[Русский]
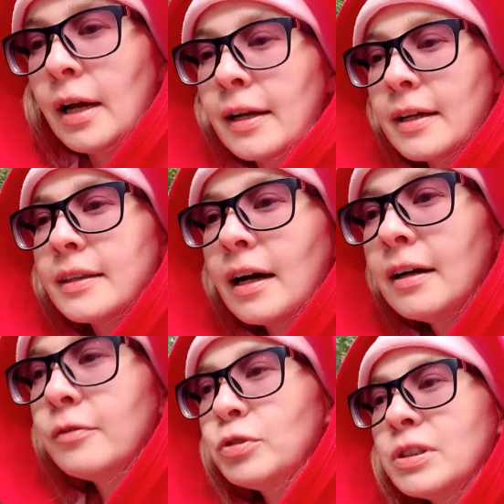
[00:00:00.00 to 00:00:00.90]

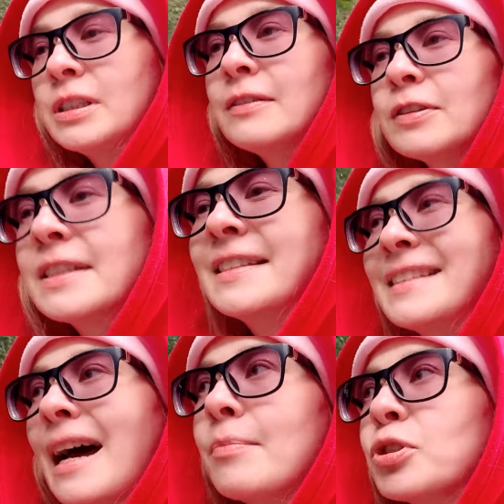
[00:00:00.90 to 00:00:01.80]
когда ты вот
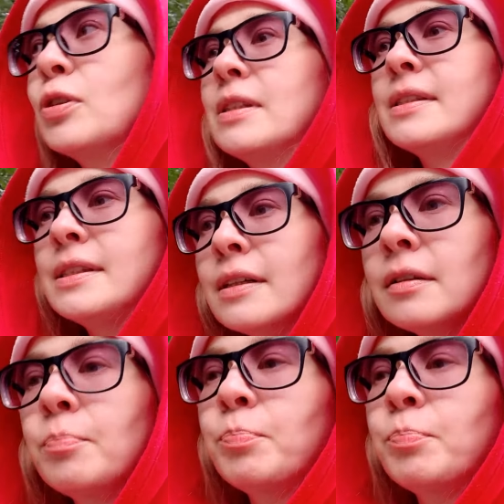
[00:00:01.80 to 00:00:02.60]
сам что-то сделал,